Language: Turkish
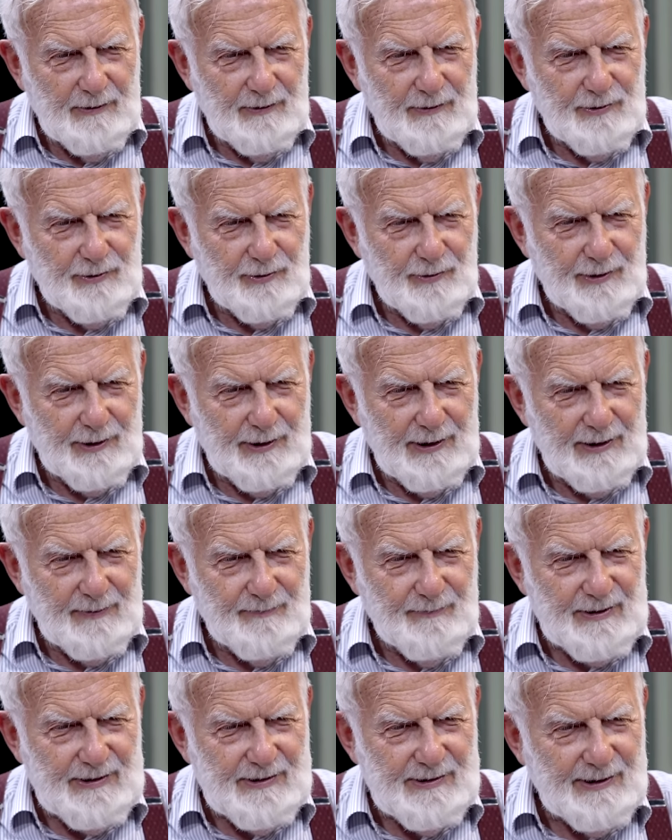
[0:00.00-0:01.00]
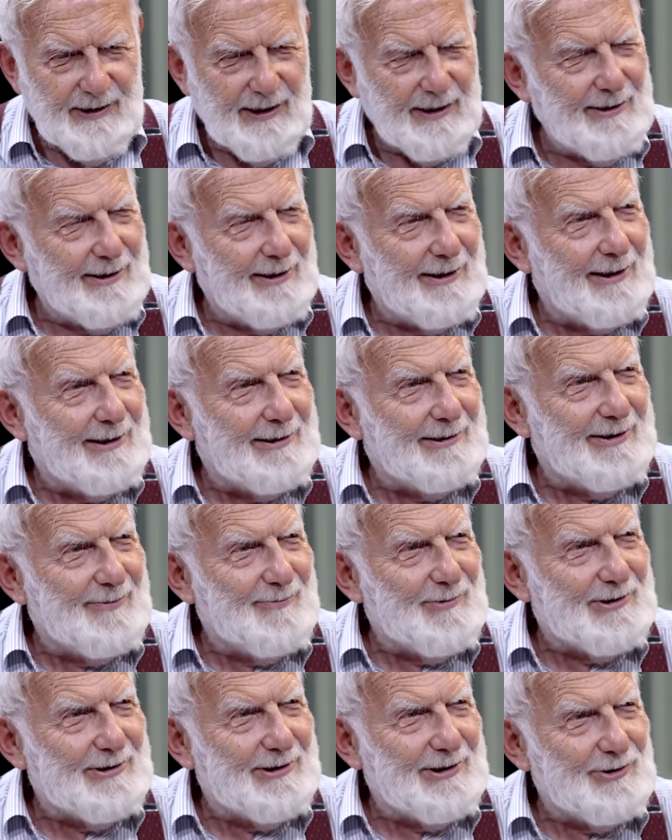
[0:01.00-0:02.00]
Sonra biz kendi
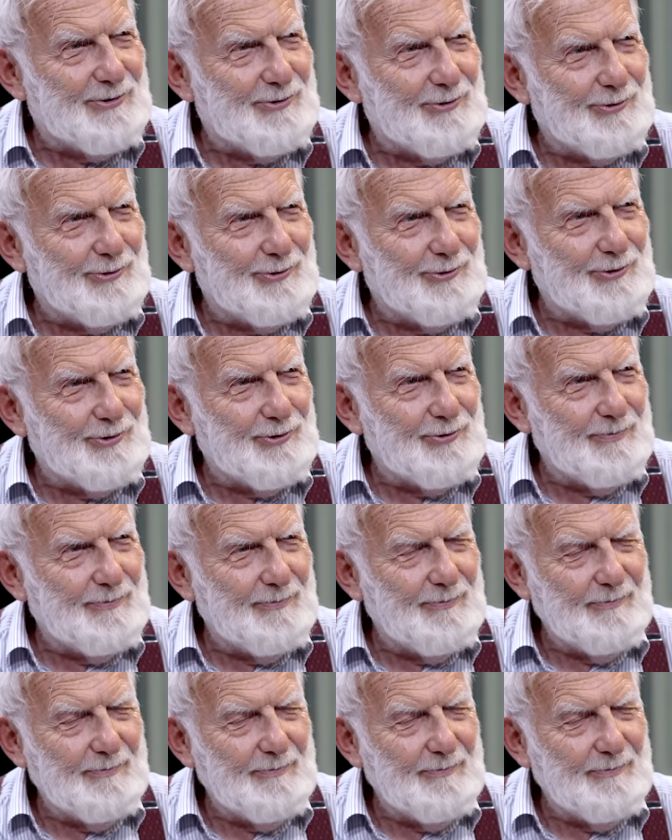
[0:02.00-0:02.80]
hayatımızı yaşıyoruz.